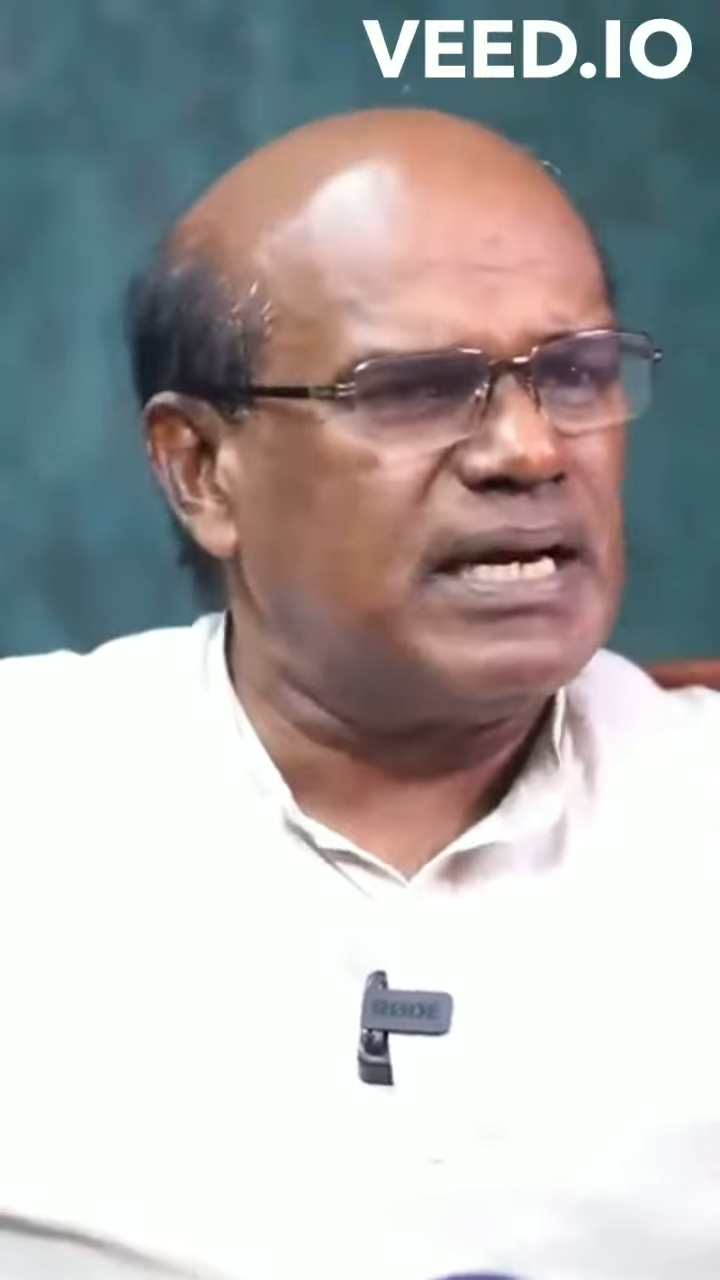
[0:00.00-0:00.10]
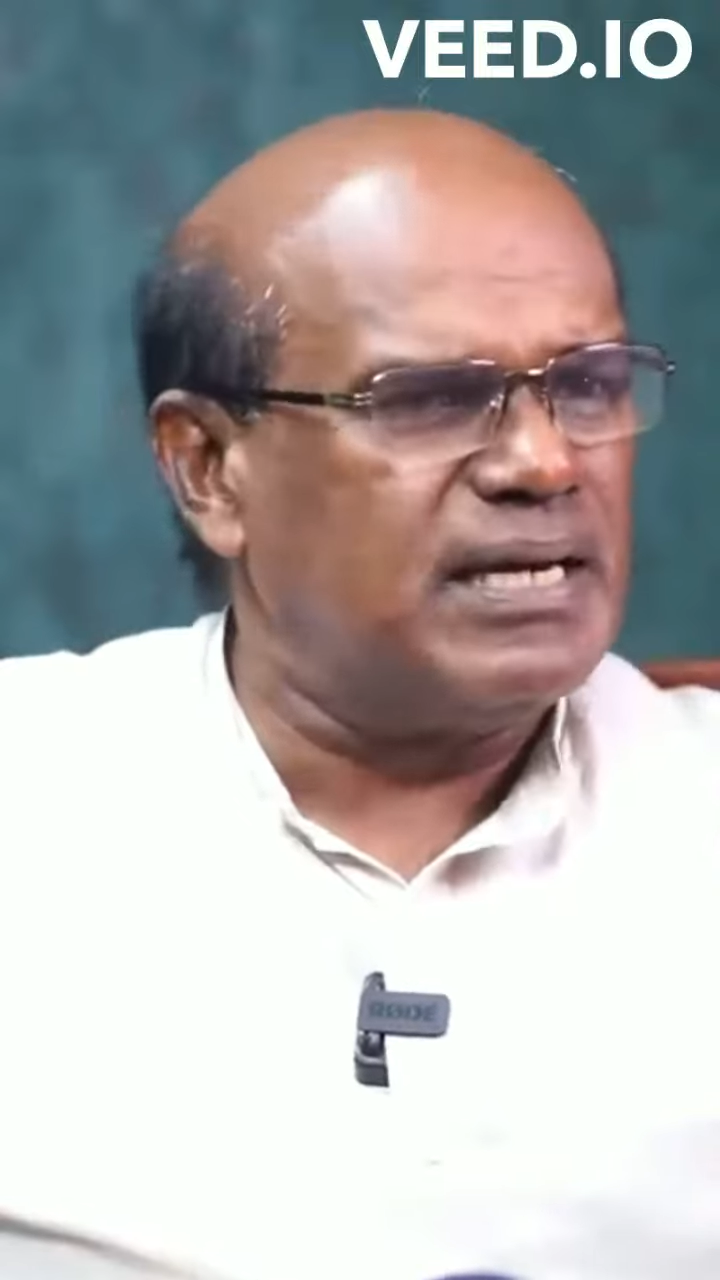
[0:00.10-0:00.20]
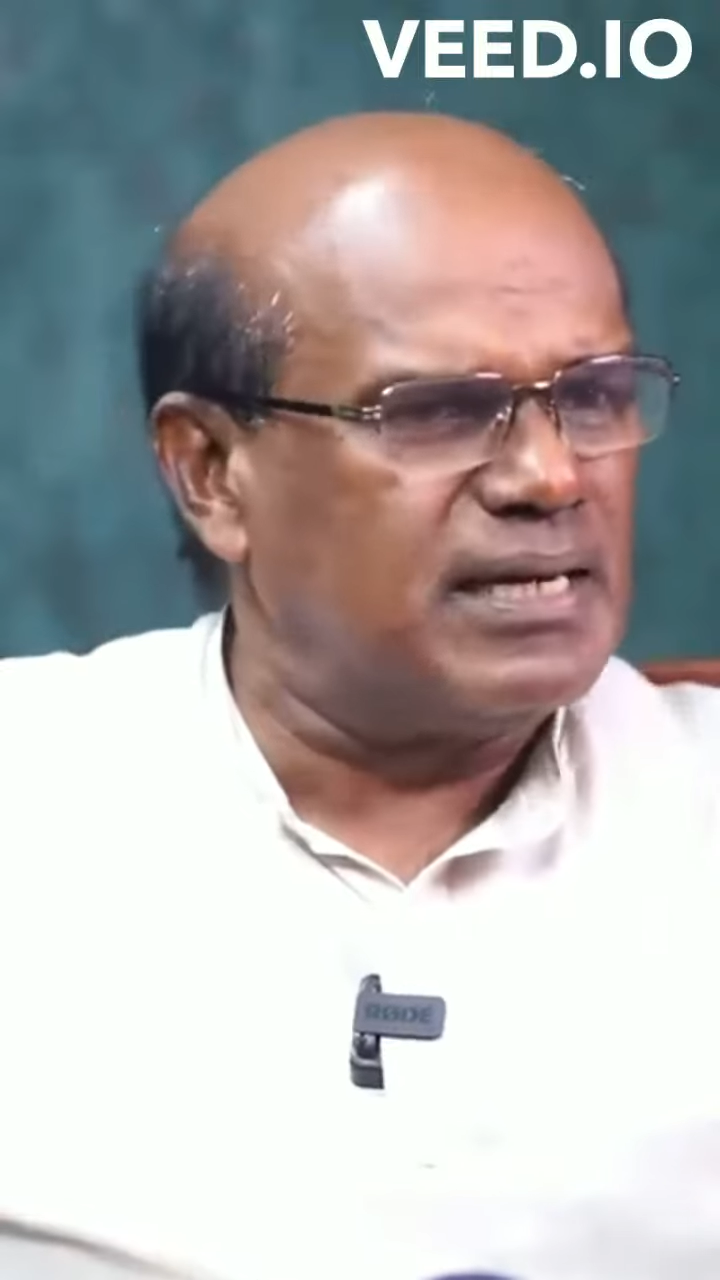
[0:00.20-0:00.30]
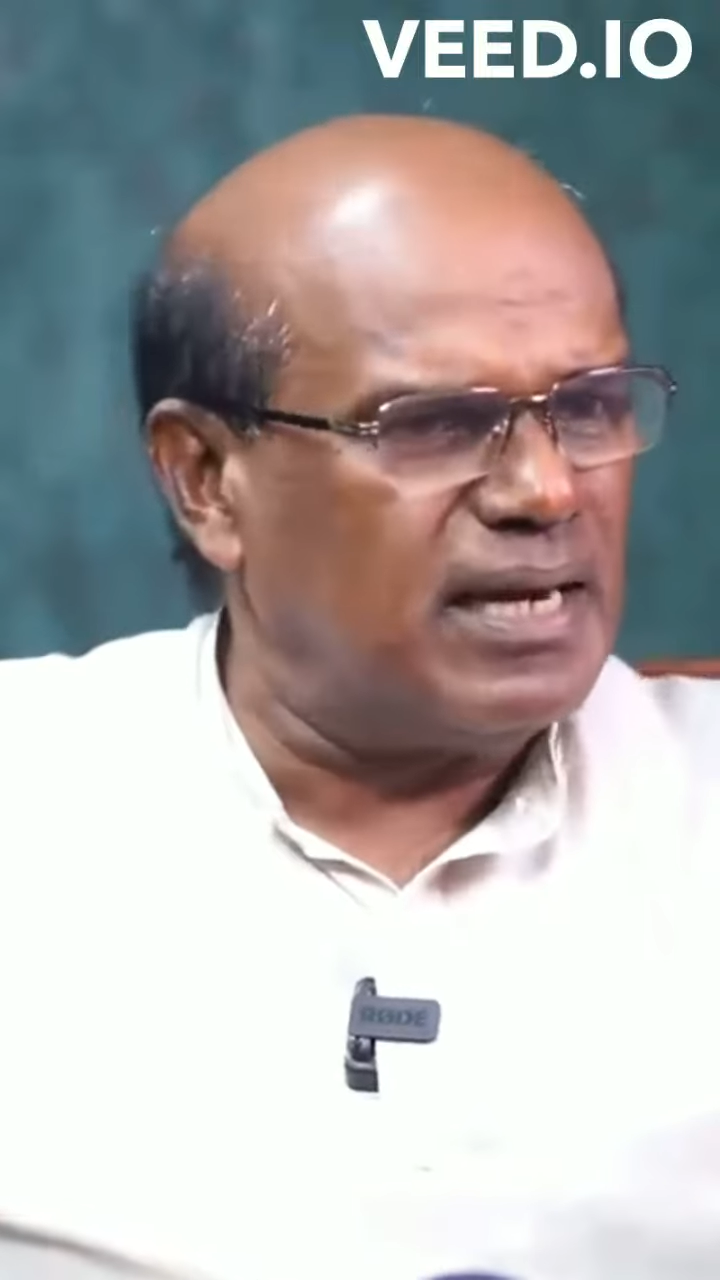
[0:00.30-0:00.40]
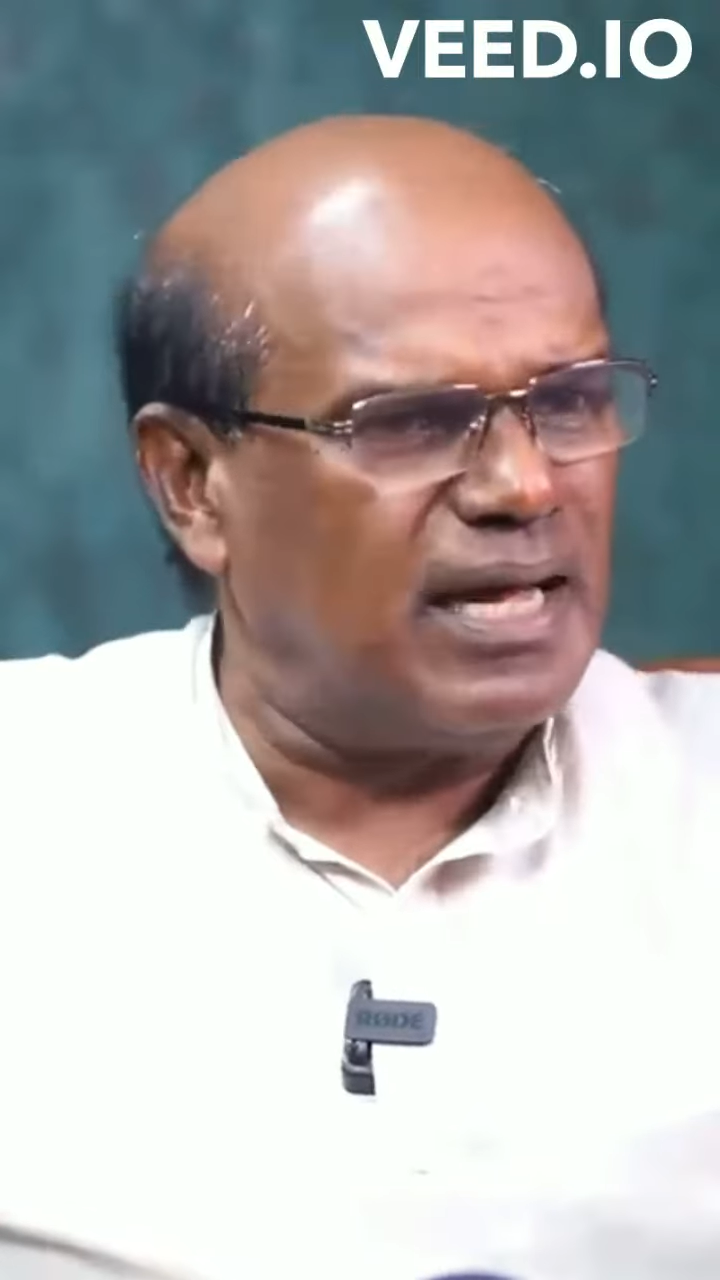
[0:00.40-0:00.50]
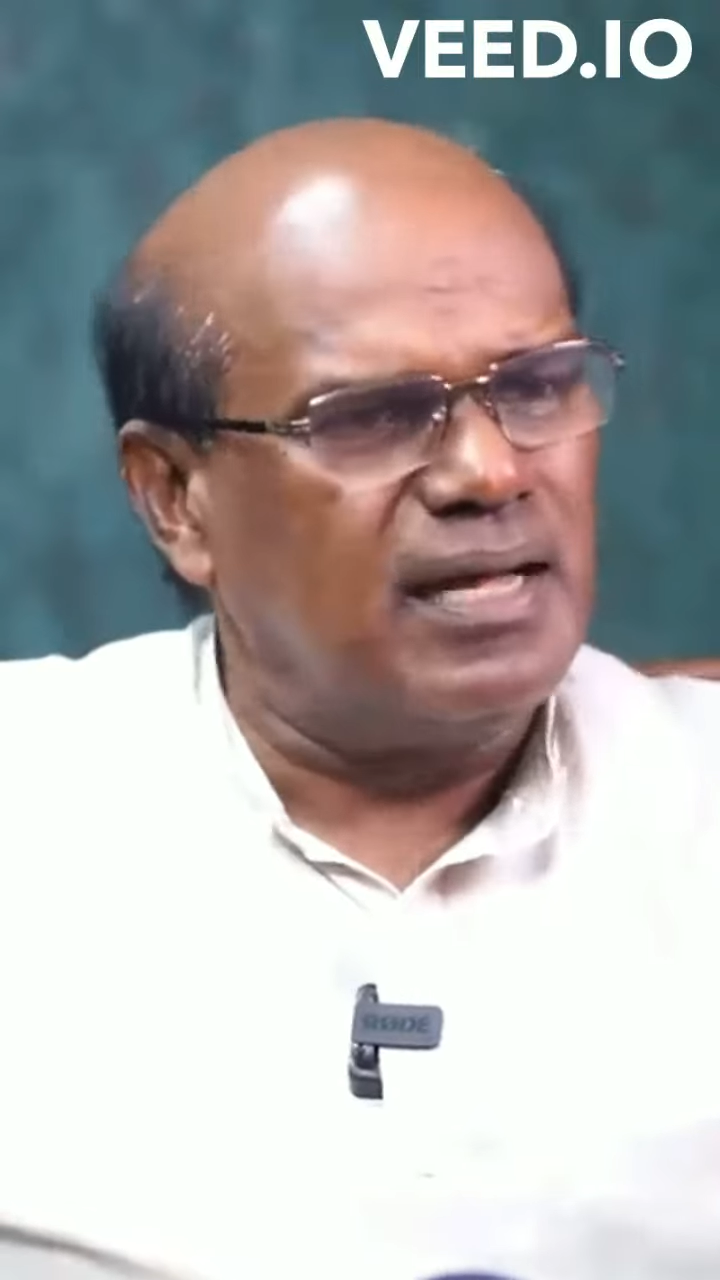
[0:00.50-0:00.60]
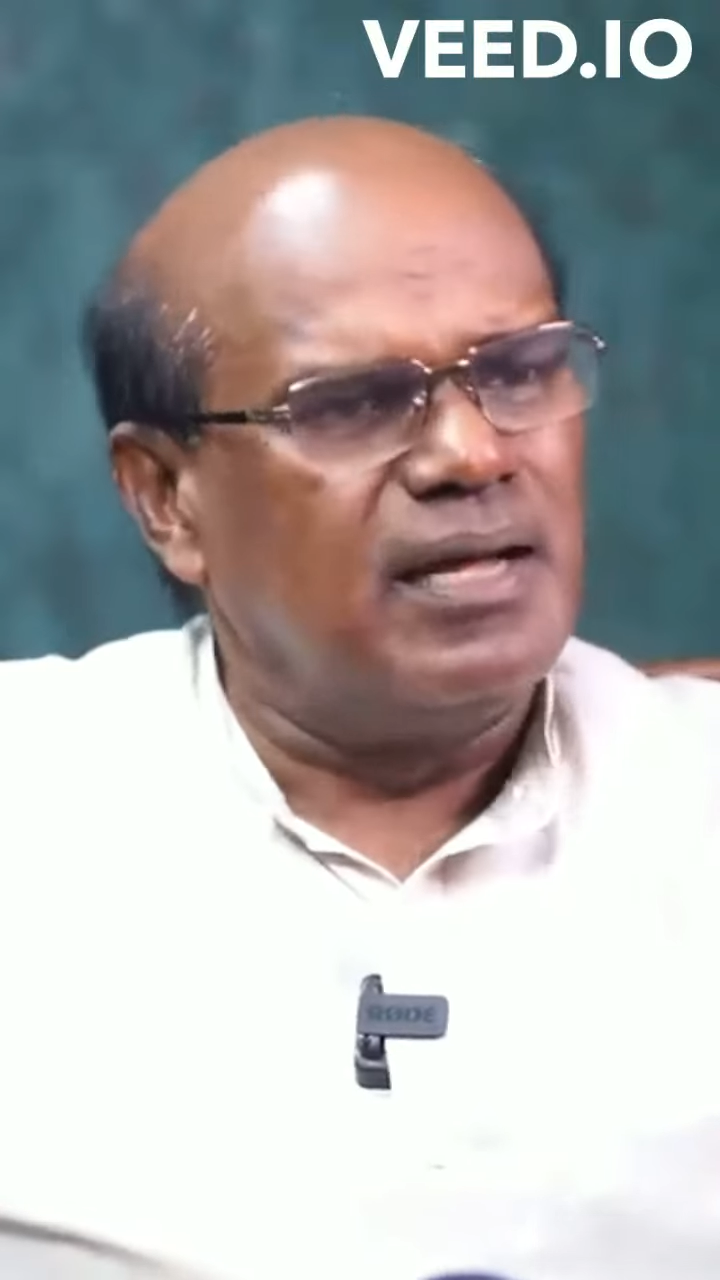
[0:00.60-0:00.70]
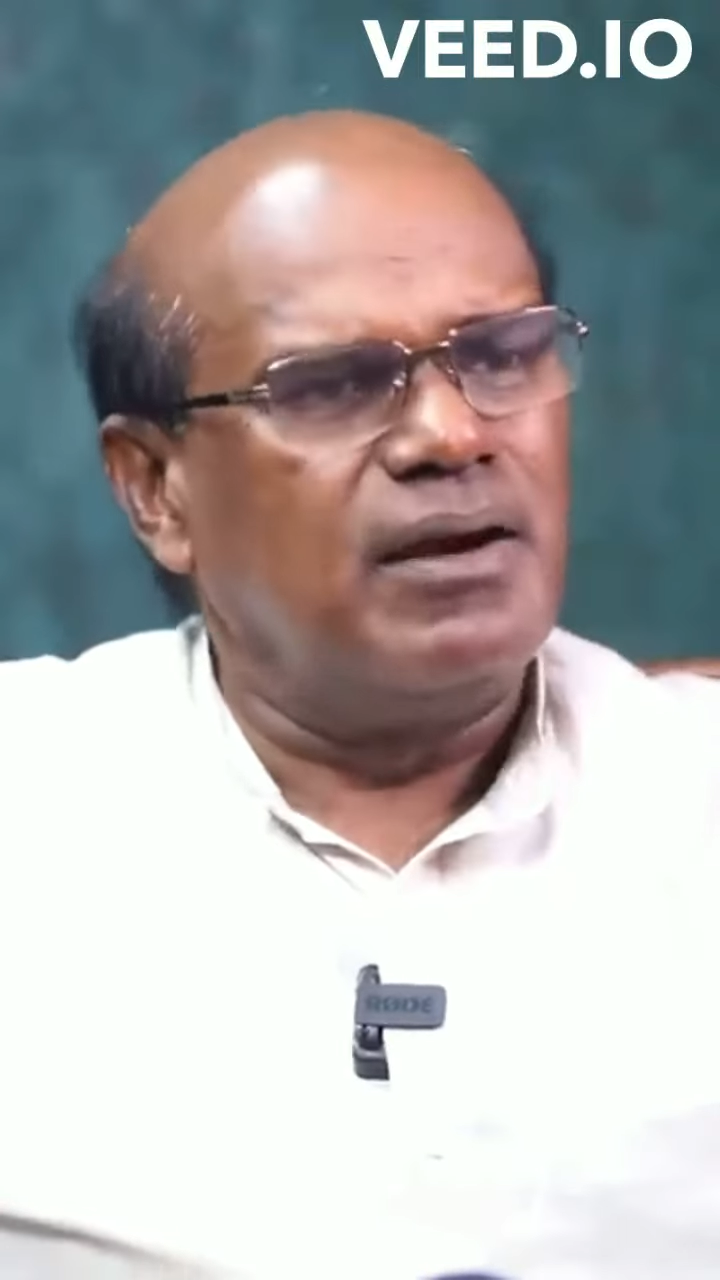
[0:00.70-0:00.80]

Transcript: கேண்டிடேட் இல்லை